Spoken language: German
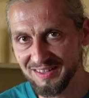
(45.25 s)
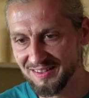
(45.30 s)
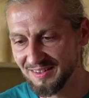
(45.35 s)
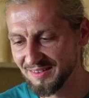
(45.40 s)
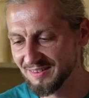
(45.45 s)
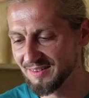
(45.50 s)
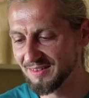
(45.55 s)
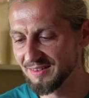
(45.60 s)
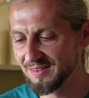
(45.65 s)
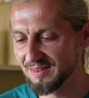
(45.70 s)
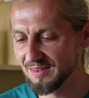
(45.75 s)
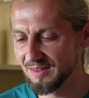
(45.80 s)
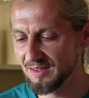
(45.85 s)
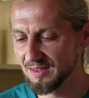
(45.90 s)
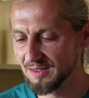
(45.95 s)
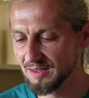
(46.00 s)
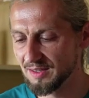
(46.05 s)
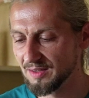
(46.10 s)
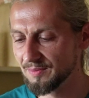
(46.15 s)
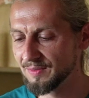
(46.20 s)
ist es äh,
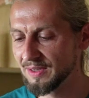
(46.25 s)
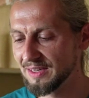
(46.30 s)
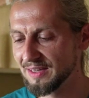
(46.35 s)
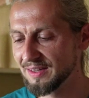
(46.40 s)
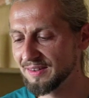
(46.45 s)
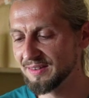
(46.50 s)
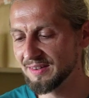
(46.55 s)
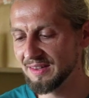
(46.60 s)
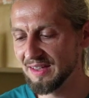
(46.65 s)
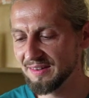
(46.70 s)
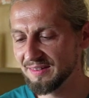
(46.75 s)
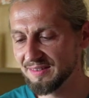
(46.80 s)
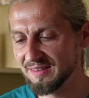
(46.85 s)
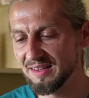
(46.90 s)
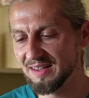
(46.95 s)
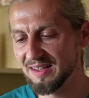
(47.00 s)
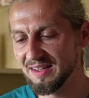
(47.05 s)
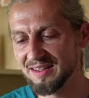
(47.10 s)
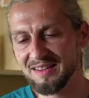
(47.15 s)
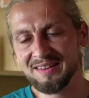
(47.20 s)
wirklich sehr,
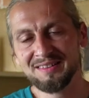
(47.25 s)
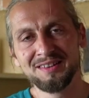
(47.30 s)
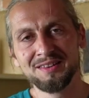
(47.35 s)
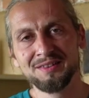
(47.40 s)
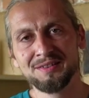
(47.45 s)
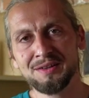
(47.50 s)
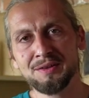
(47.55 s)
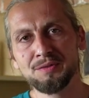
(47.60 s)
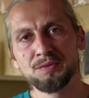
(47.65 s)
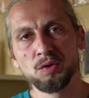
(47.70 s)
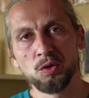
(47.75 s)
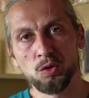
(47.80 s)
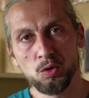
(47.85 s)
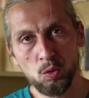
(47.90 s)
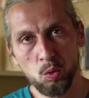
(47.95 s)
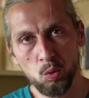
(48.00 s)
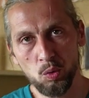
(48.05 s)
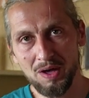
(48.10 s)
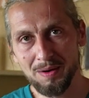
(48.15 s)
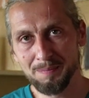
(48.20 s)
sehr intensiv nach
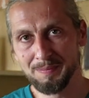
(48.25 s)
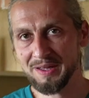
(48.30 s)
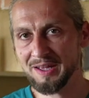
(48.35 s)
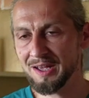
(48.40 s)
Cola.